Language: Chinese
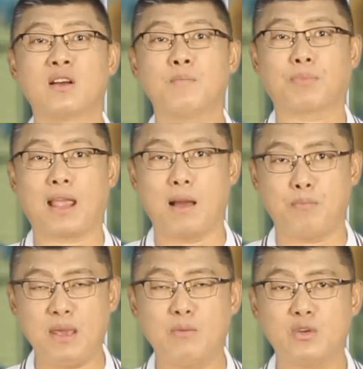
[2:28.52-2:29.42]
称啊，
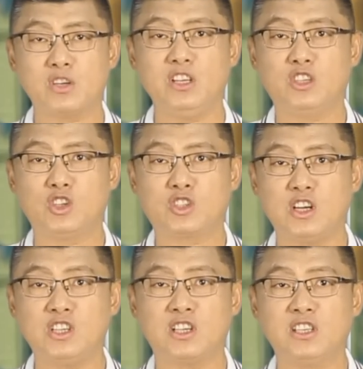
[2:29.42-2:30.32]
并不是一支
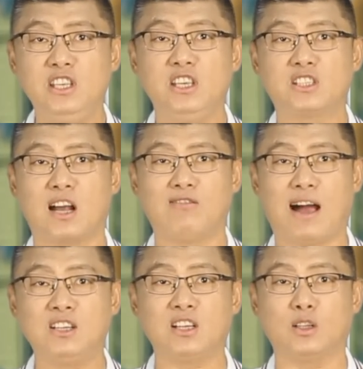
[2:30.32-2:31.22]
真正意义上
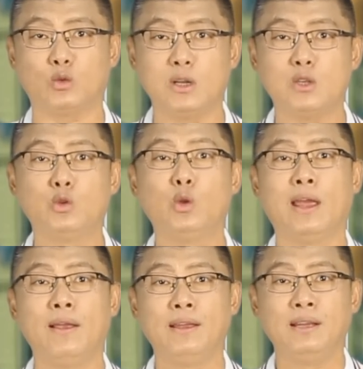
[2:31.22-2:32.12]
完整的独立军队。
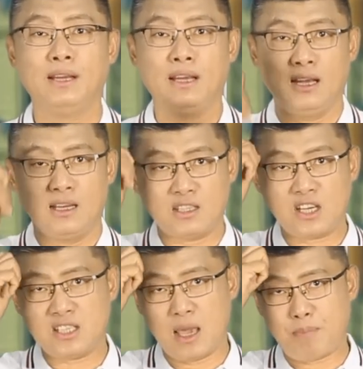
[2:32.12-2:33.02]
那
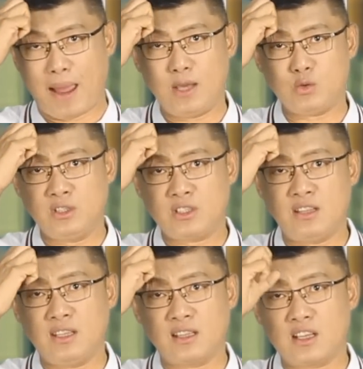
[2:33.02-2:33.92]
这些白军
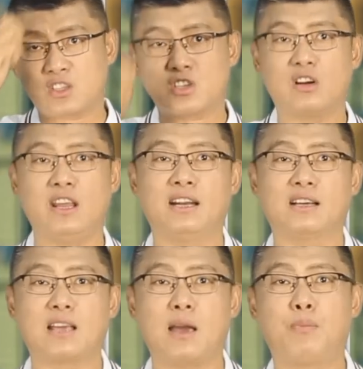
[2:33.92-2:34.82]
阵营的势力
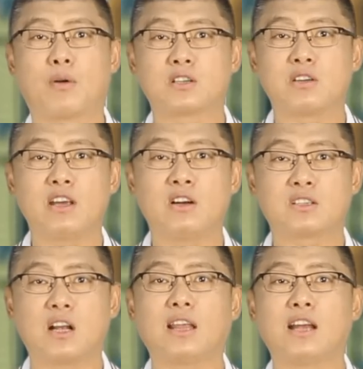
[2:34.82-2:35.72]
呢，在布尔什维克
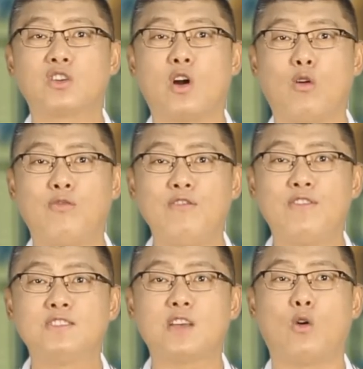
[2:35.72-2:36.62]
上台之后纷
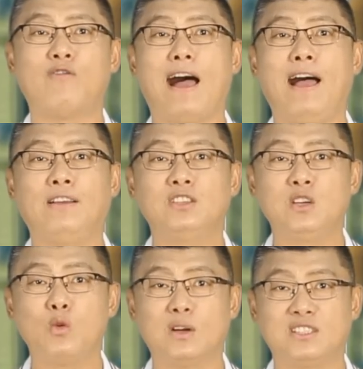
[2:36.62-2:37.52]
纷造反，
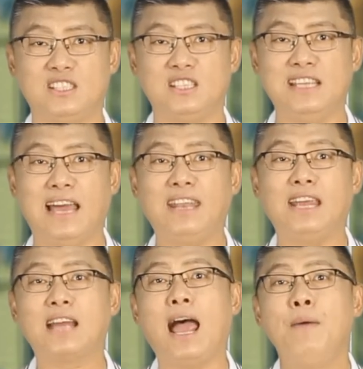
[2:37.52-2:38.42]
经过几年
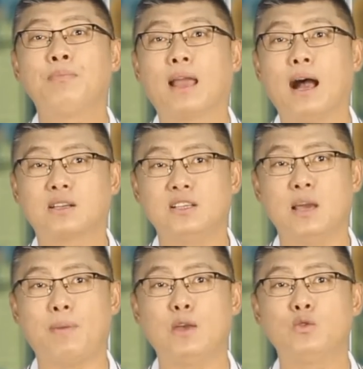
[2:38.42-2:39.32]
内战啊，这
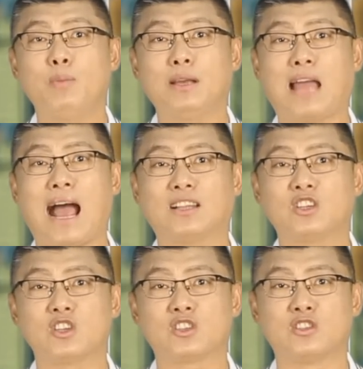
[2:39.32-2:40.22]
些白军被打的
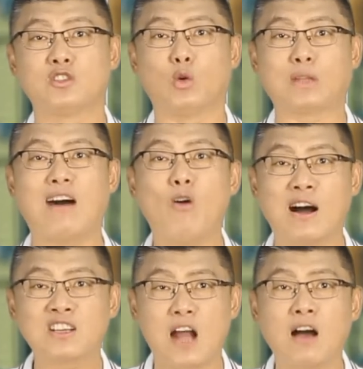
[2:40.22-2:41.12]
是死走逃
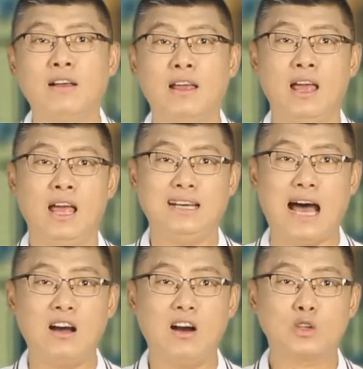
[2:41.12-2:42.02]
亡伤。
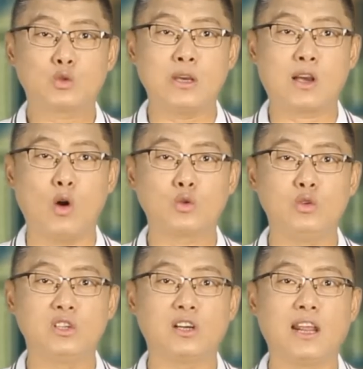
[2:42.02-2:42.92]
南俄最高
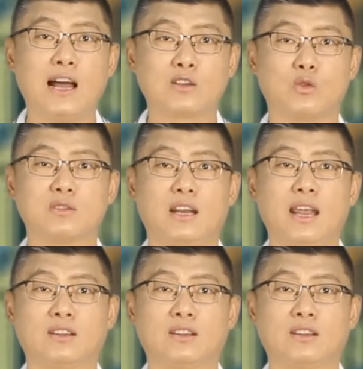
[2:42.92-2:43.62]
军事力量总司